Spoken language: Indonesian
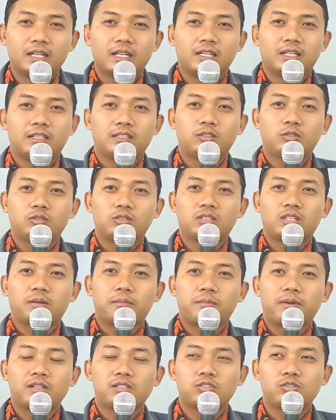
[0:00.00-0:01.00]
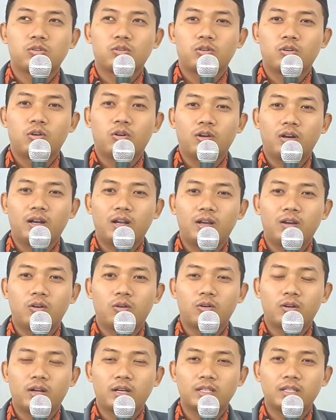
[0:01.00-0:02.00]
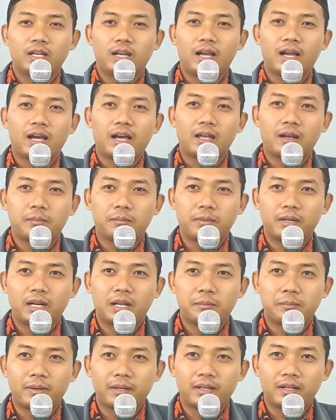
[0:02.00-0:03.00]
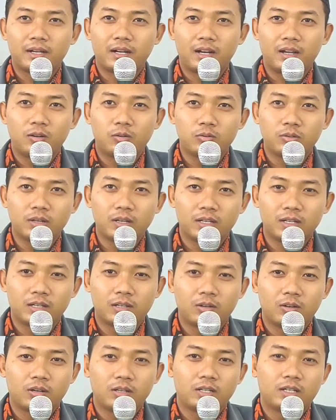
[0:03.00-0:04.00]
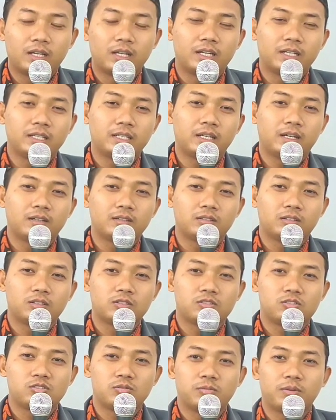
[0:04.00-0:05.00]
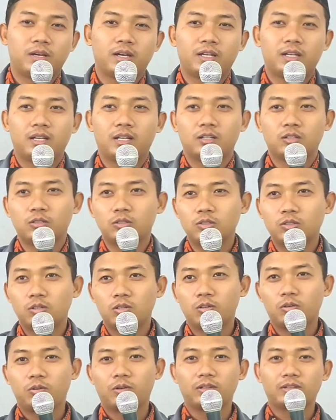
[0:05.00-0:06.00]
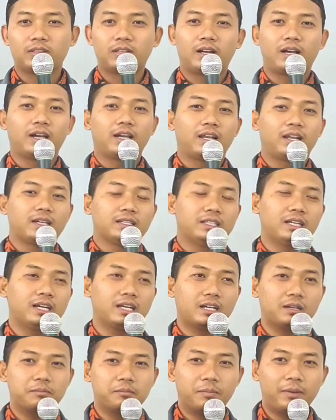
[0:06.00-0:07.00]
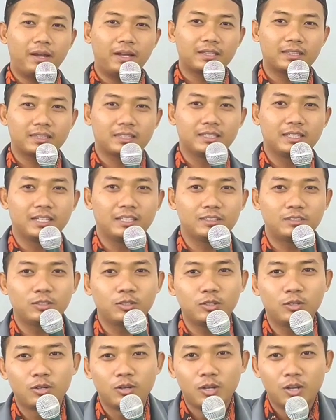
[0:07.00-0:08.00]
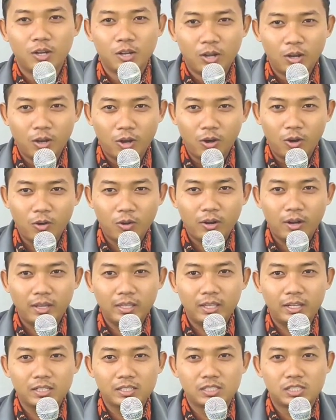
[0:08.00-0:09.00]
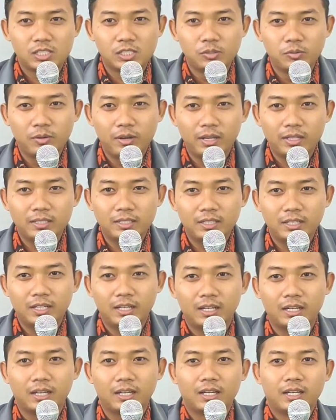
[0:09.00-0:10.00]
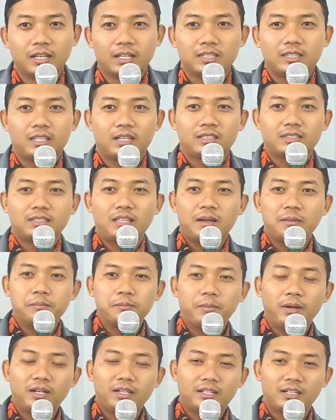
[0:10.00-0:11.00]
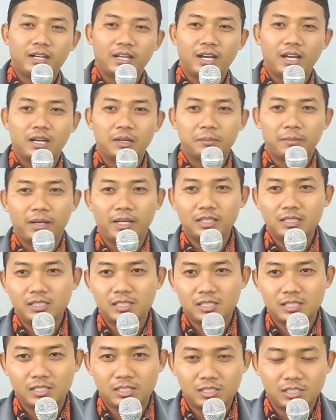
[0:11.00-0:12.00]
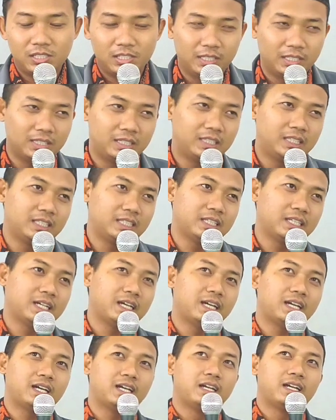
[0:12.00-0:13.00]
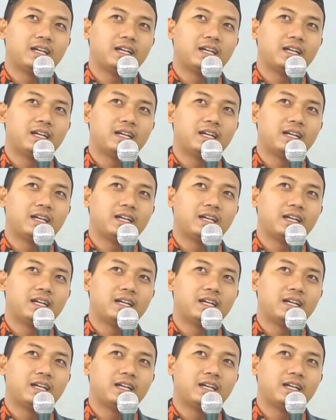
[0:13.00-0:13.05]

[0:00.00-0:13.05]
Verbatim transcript: itu termasuk orang-orang yang akan mendapat naungan dari Allah Subhanahu wa taala. Yang keempat yaitu orang yang jiwanya tertambat dengan masjid ya